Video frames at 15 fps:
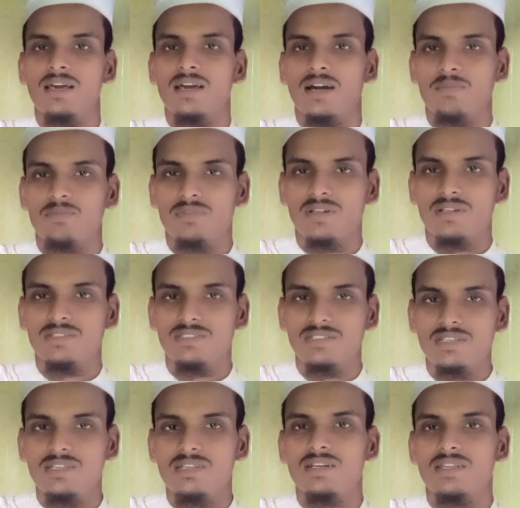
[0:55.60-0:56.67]
আপনার
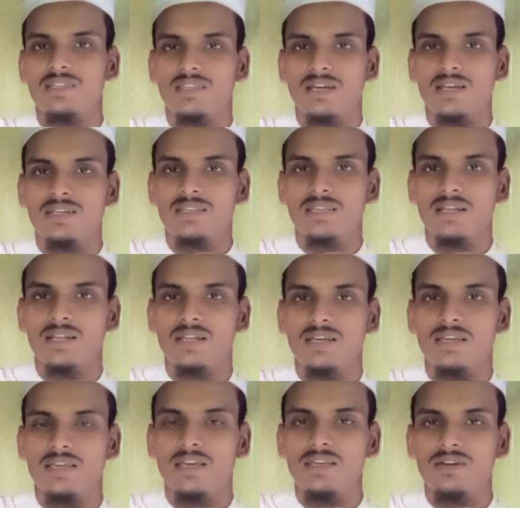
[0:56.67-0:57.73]
জিকিরের তালে তালে
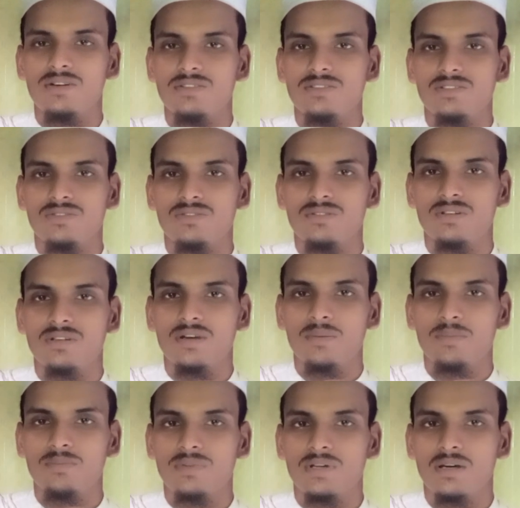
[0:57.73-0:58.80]
এই হচ্ছে
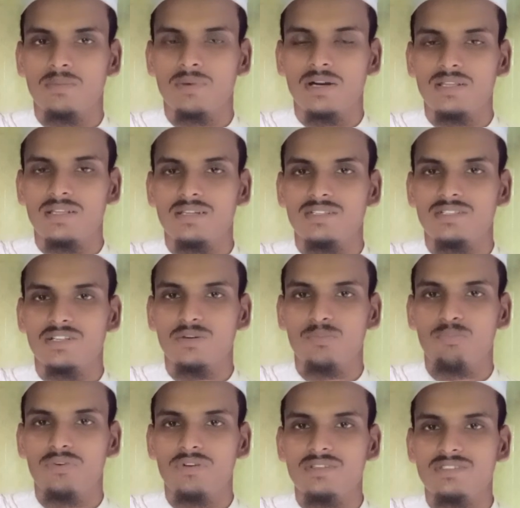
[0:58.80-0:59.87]
আপনার বাংলাদেশের
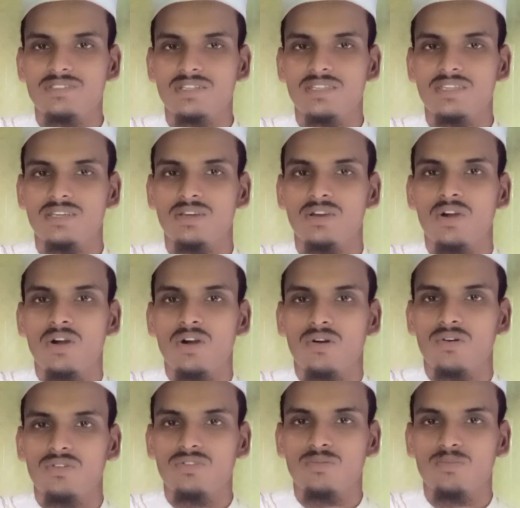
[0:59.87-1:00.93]
পরিস্থিতি
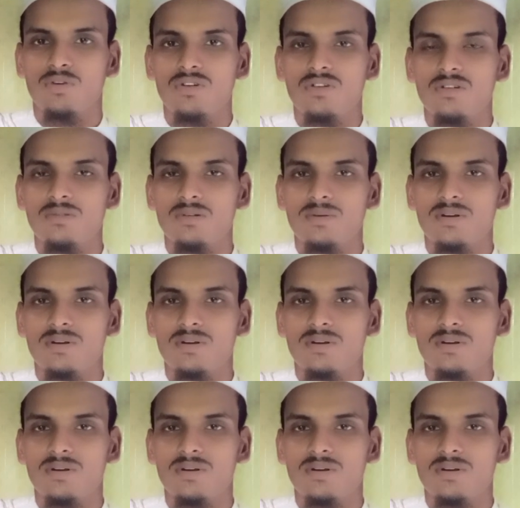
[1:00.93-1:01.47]
কত বন্ড বাবা